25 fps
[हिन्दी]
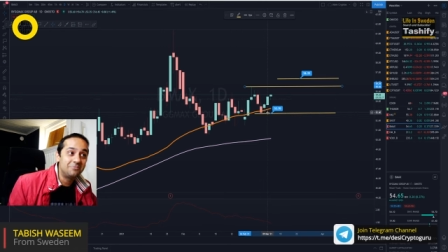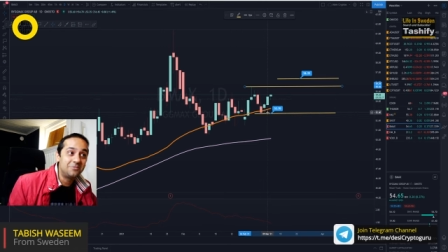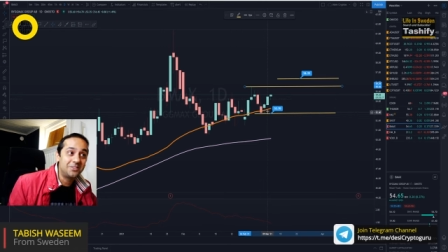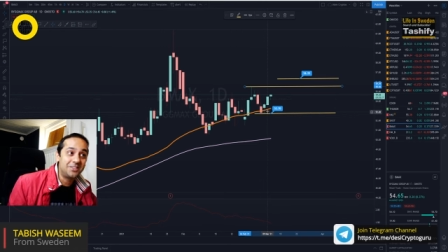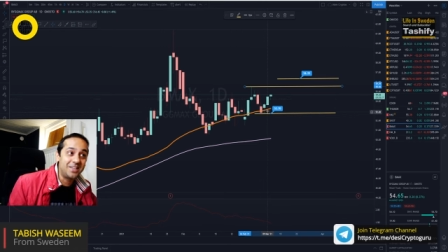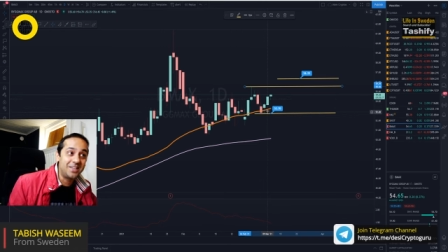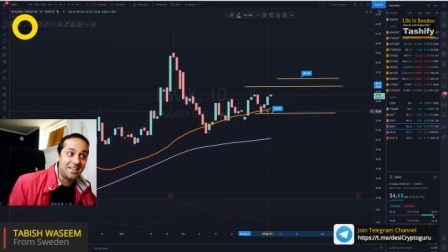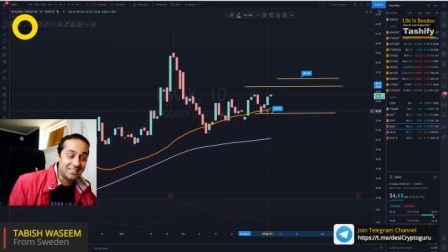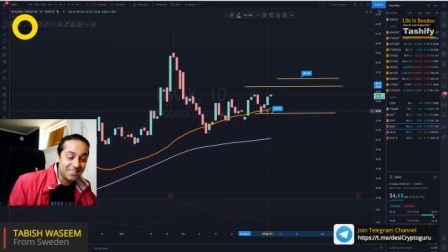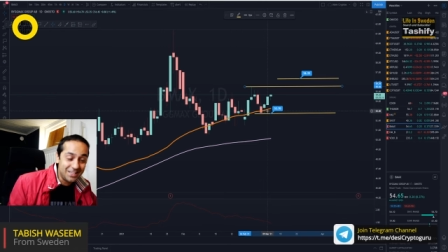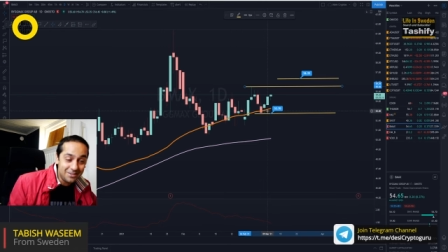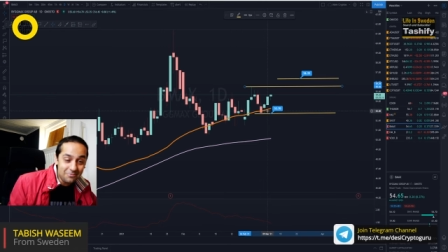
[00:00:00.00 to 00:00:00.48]

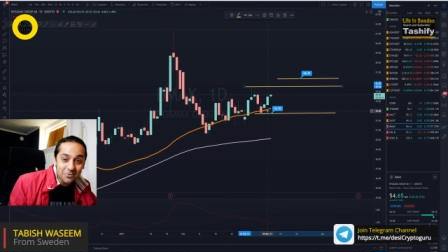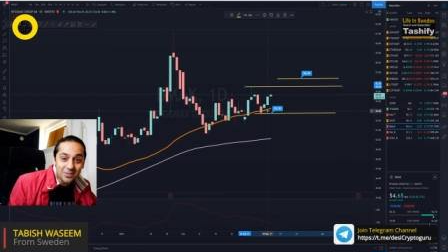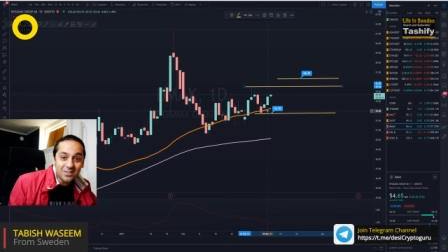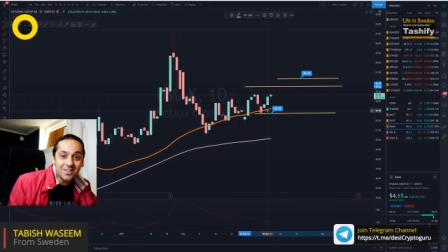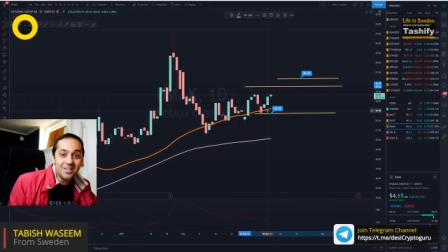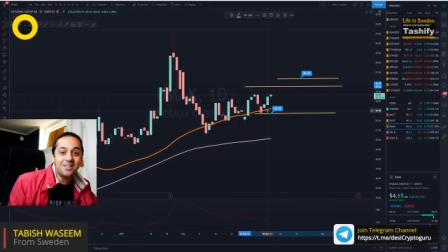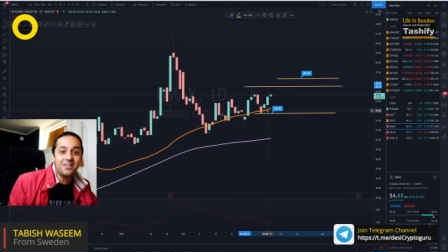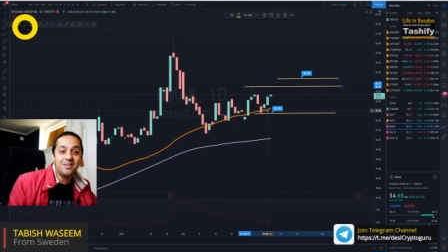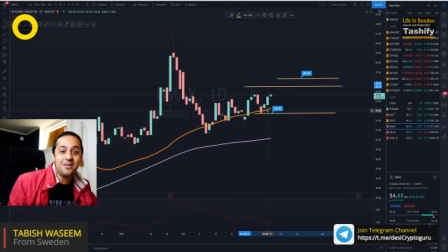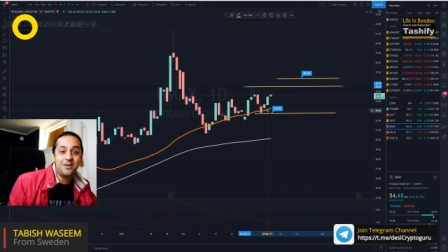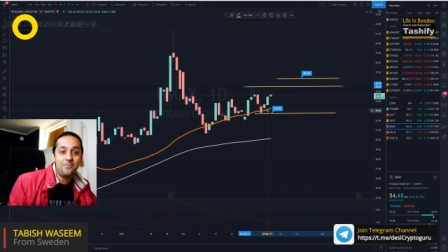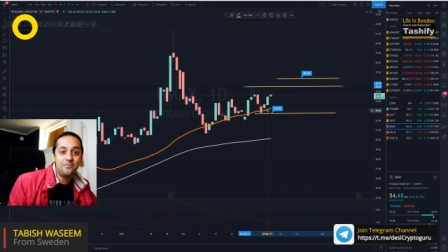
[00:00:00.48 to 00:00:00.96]
कैसे
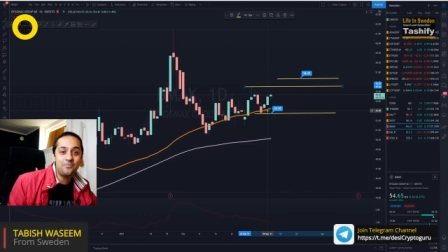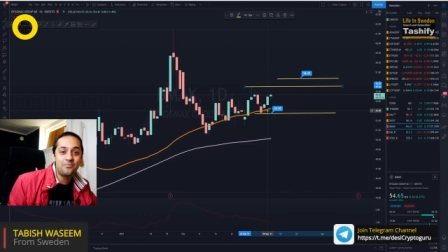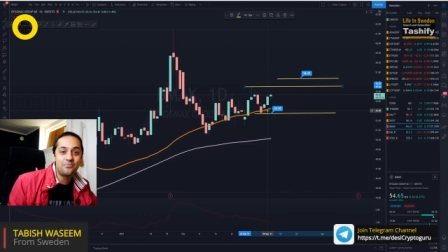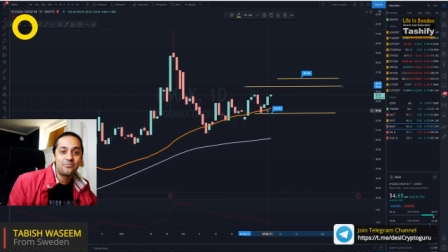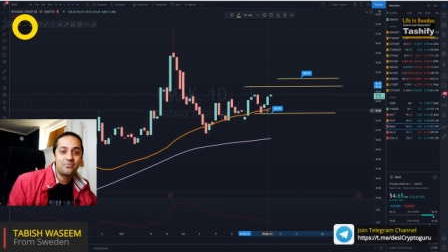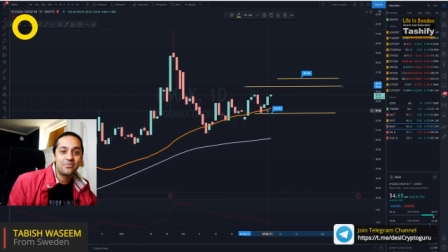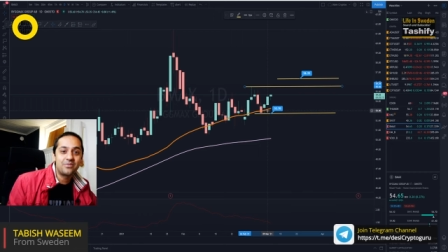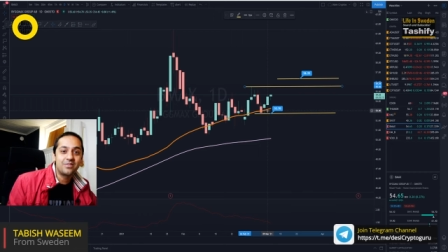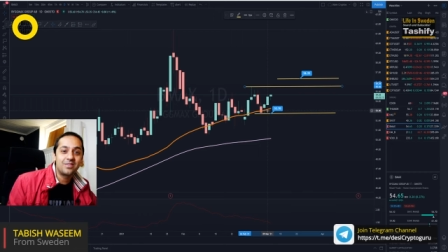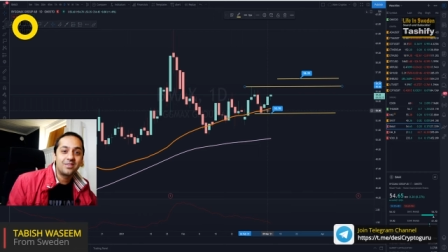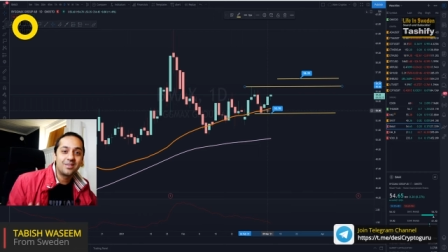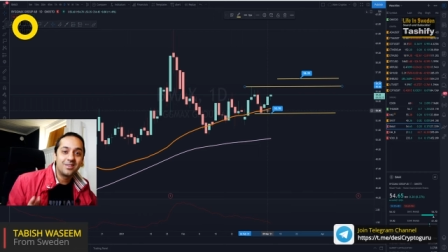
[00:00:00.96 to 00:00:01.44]
पता था
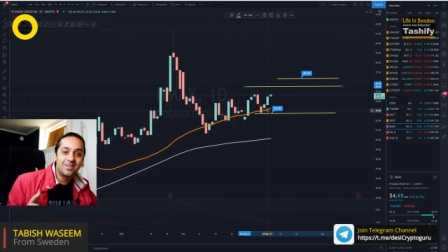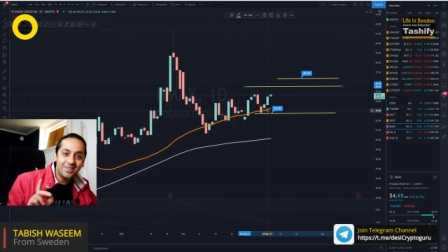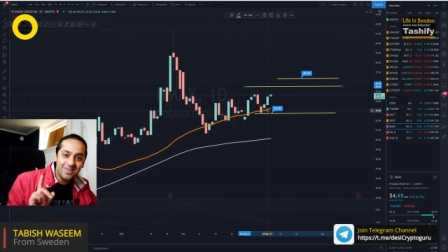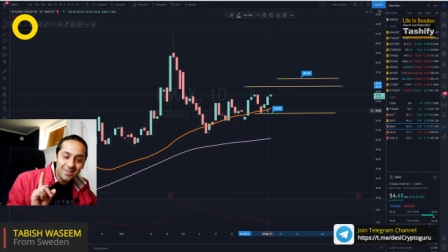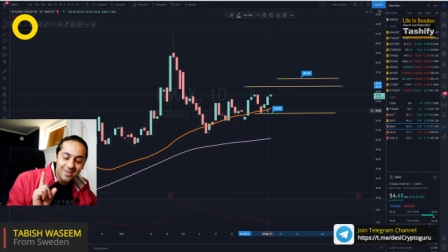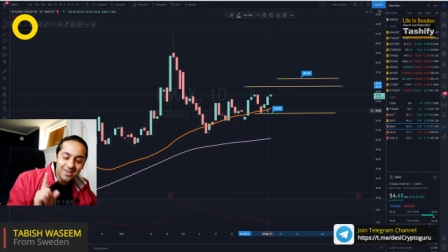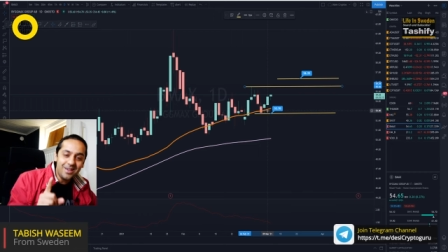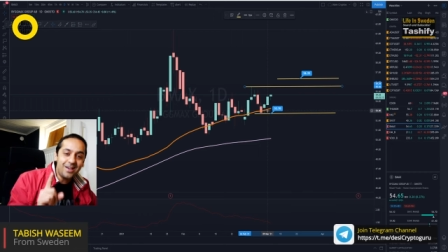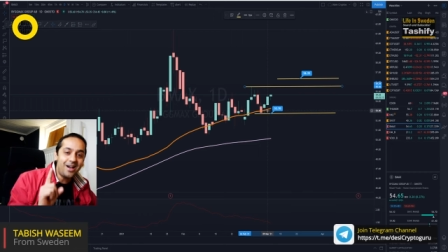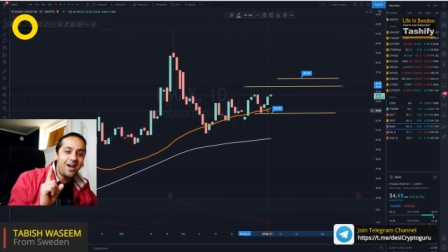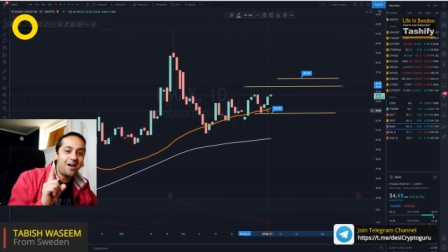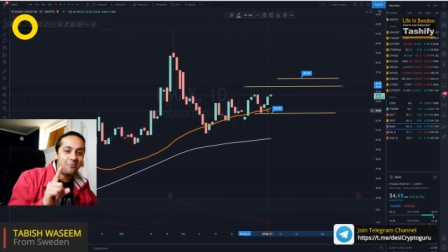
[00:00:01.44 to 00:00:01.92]

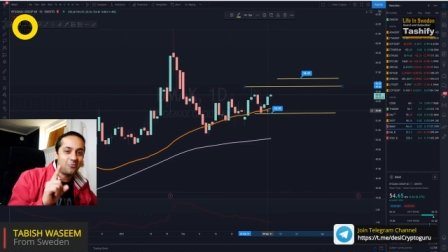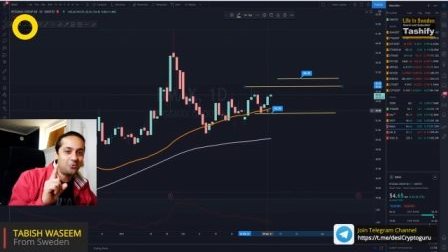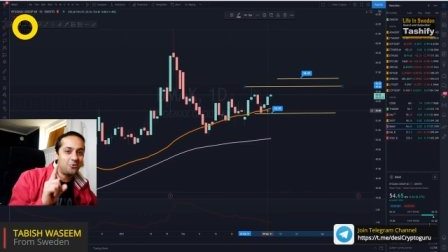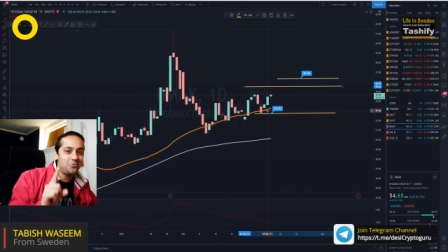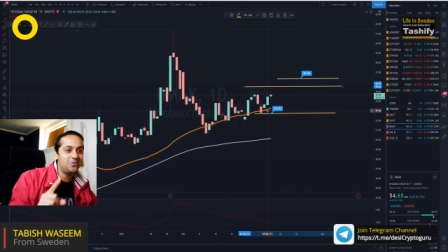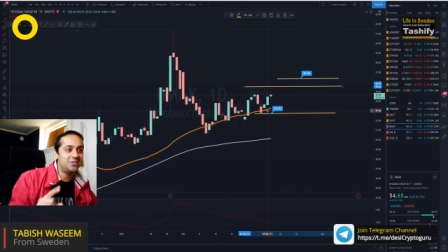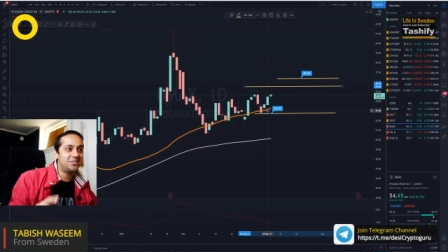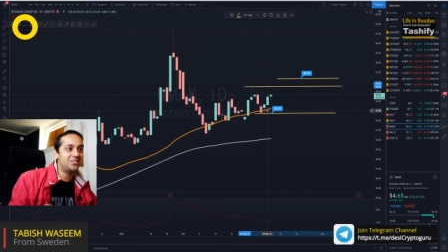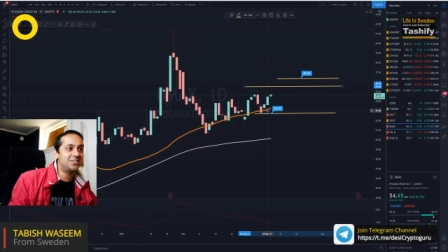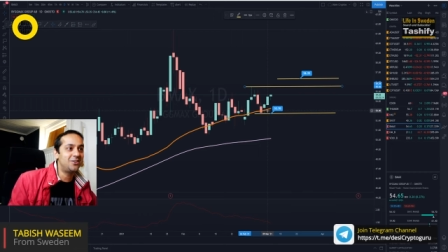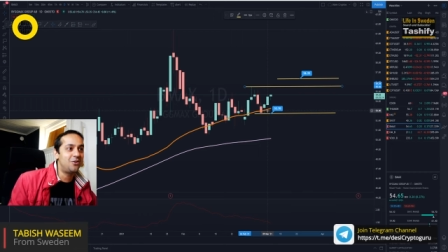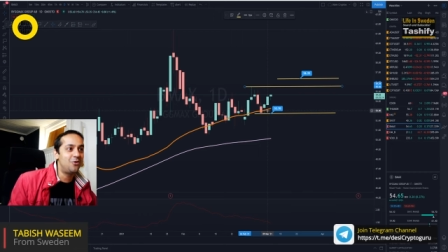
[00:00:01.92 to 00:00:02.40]
ये आपको
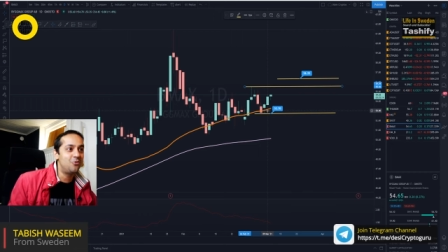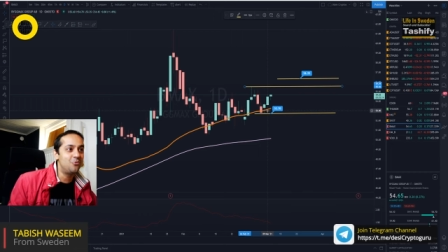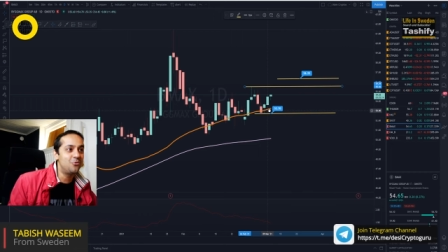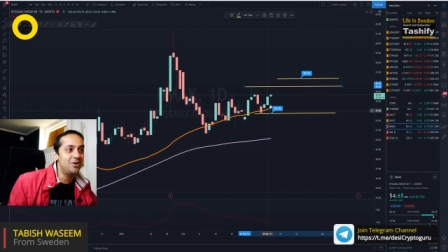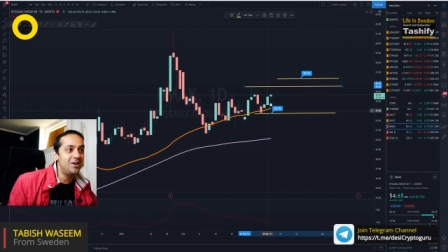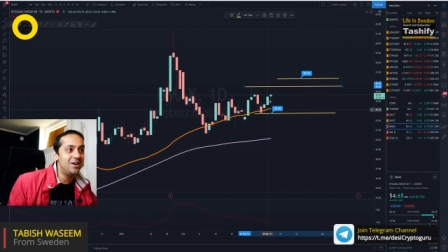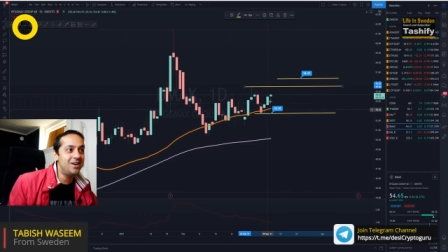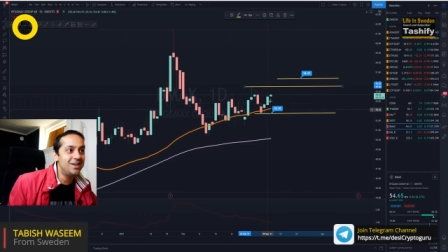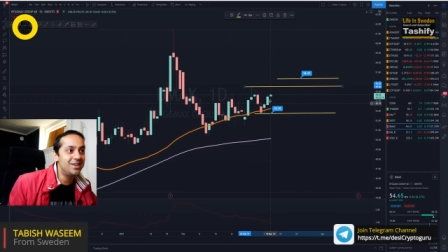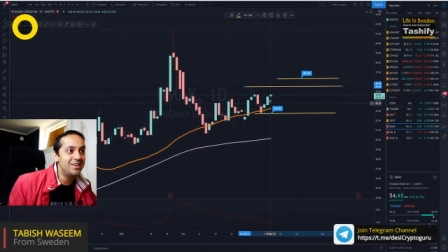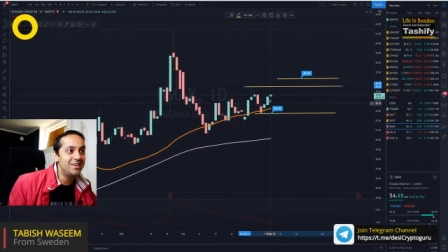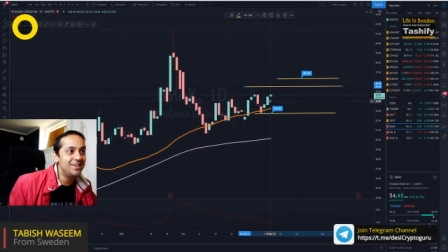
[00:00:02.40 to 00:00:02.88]
मैं
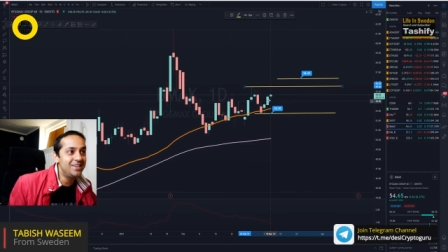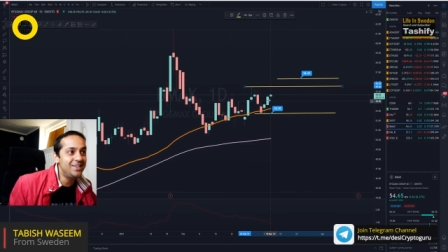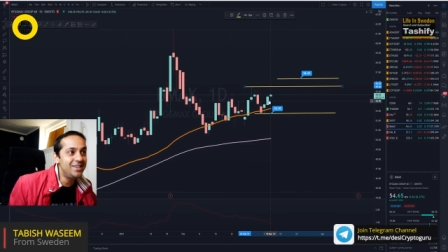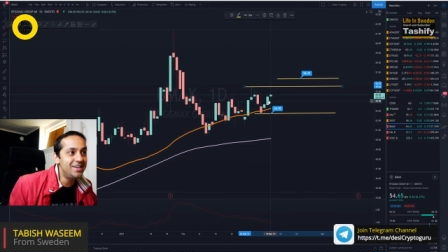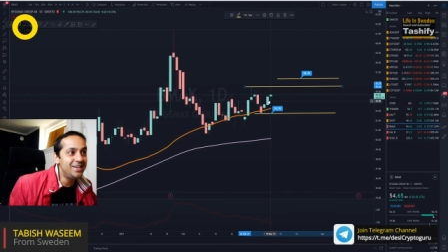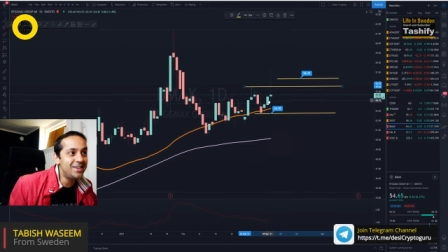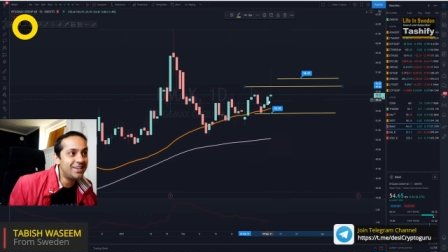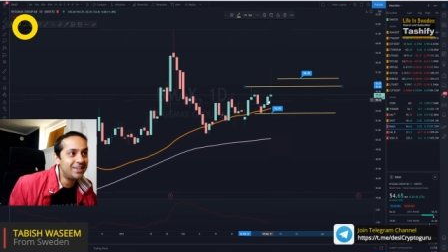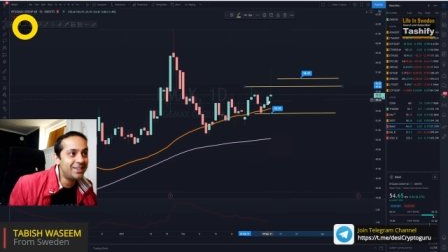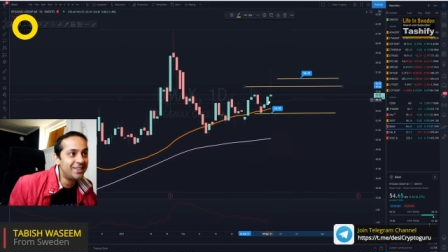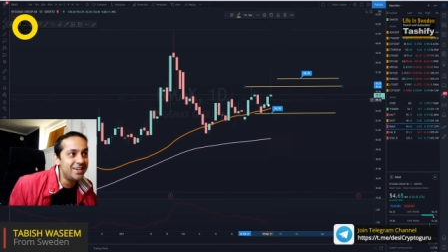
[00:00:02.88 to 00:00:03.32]
सिखाऊंगा ये